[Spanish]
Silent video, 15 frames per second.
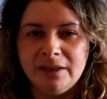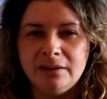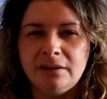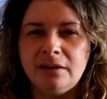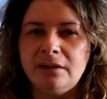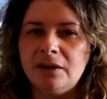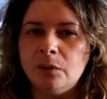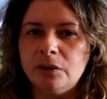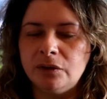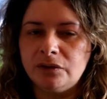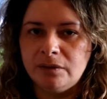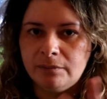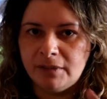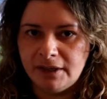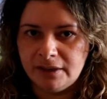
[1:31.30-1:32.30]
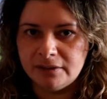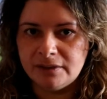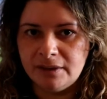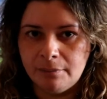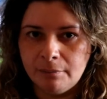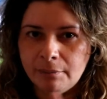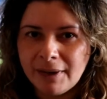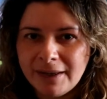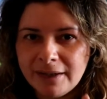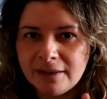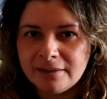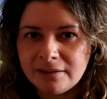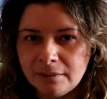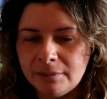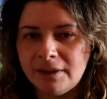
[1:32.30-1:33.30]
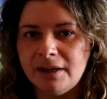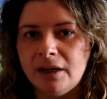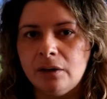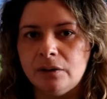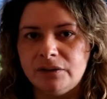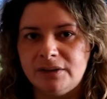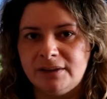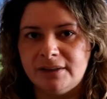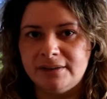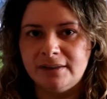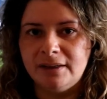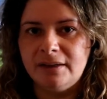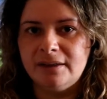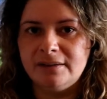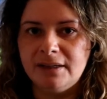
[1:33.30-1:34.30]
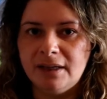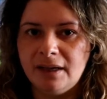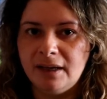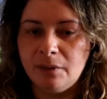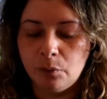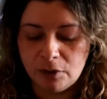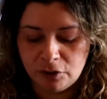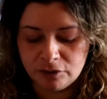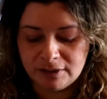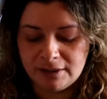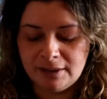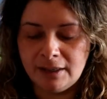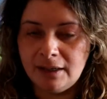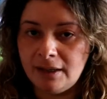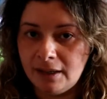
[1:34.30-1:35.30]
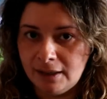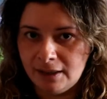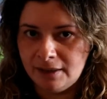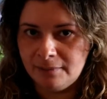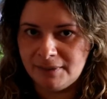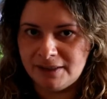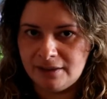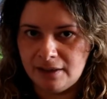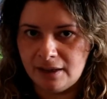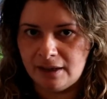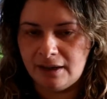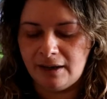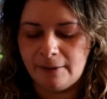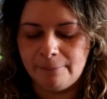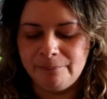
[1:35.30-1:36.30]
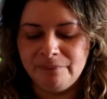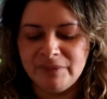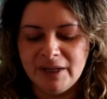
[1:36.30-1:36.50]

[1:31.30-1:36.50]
Tienen descuentos en varias, en varias, en varias cositas, ¿eh? así que es bueno tenerla e investigarla.